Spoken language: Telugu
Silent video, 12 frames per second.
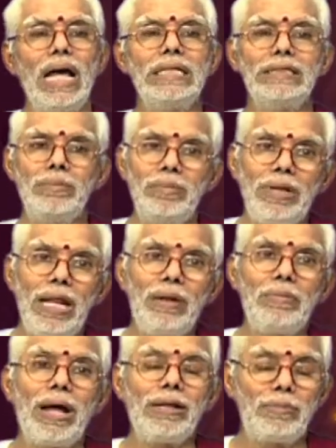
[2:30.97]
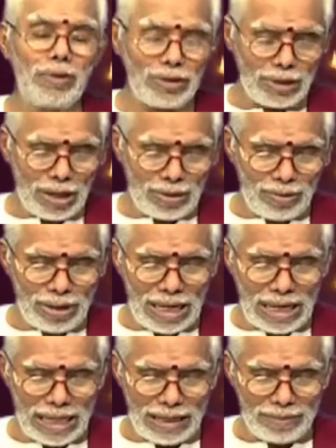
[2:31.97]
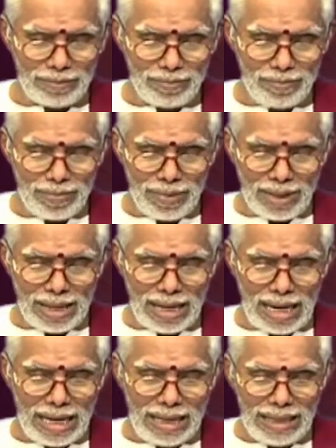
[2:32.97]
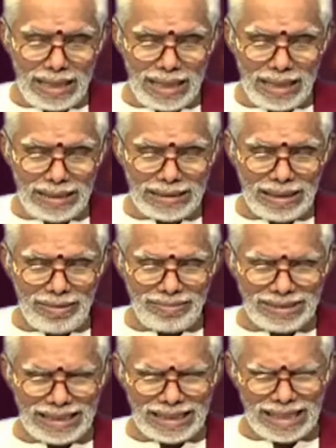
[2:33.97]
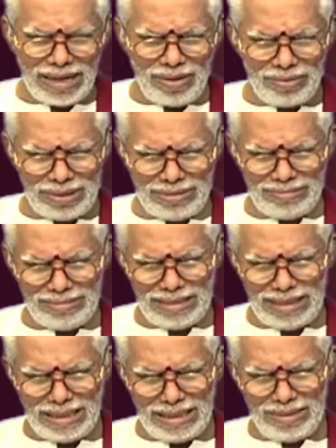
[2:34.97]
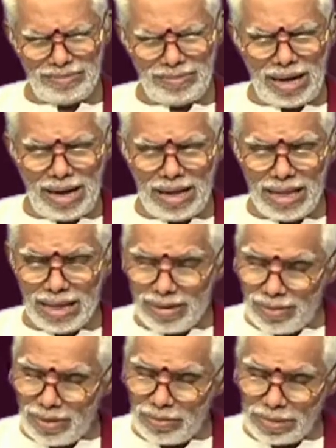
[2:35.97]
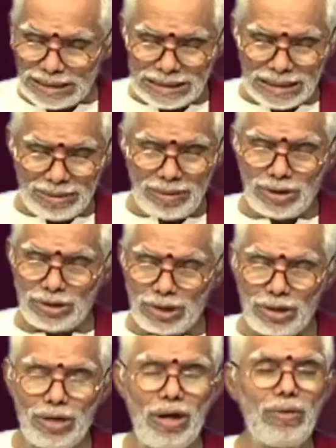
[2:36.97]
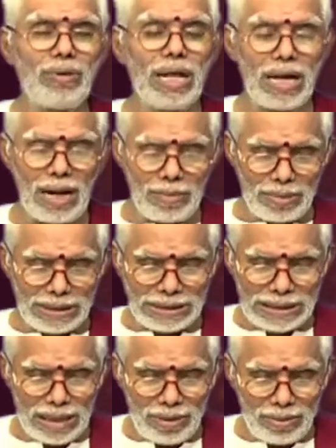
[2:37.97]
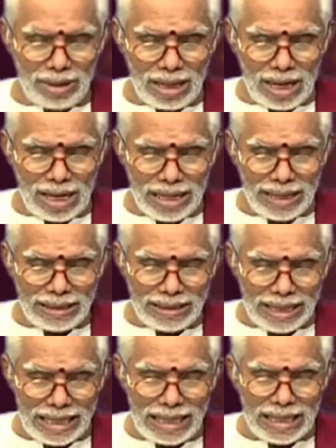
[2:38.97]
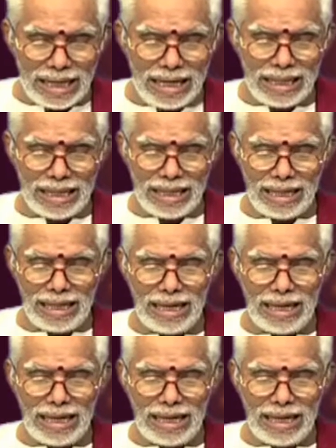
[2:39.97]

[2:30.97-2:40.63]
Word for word: అని చెప్పి నేను బాధపడుతున్నాను అన్నాడు ఆయన అంటే ఇది విచిత్రంగా ఉంది వాళ్ళ వాళ్ళు మంచిగా వాళ్ళు చెడుగా ఉన్నారా మంచిగా ఉన్నారా ఏం తెలియటం లేదే